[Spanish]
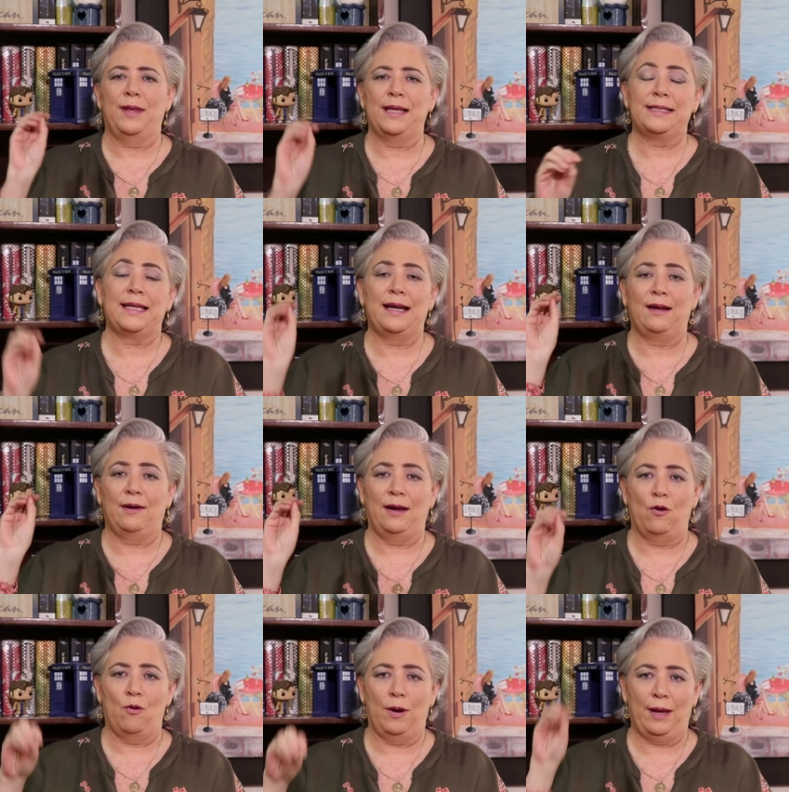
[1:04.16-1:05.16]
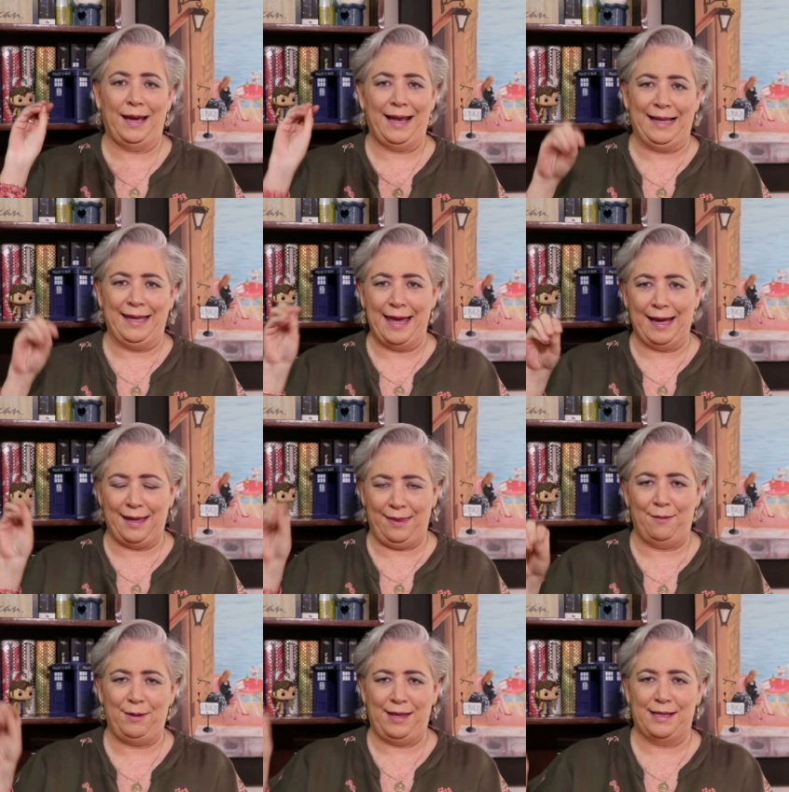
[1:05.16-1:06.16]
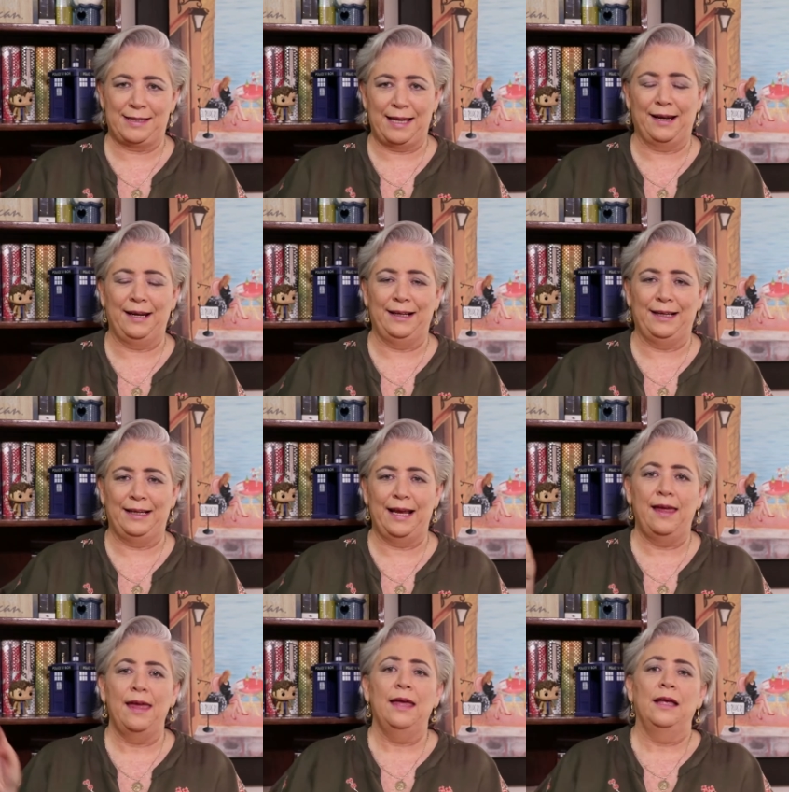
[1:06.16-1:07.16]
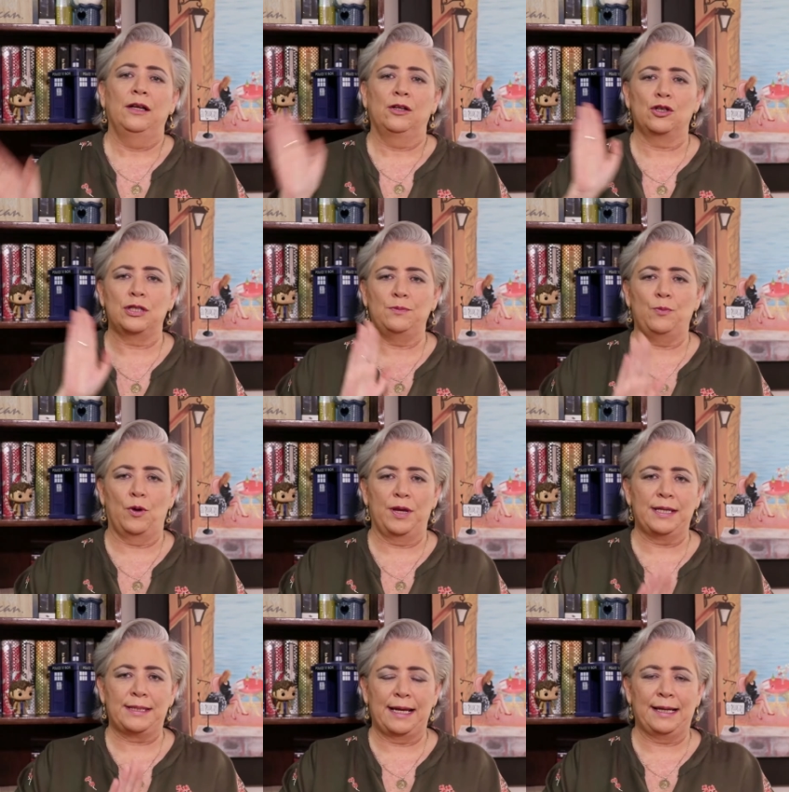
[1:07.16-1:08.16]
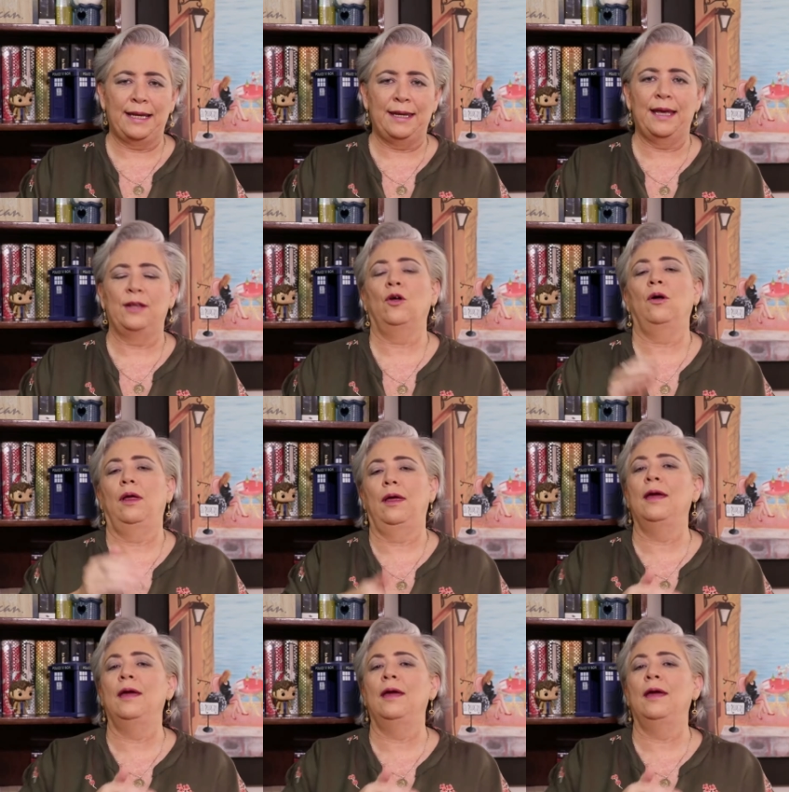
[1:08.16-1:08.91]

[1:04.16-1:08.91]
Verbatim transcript: pueda estar el día que debe de ser en línea. Entonces voy a estar leyendo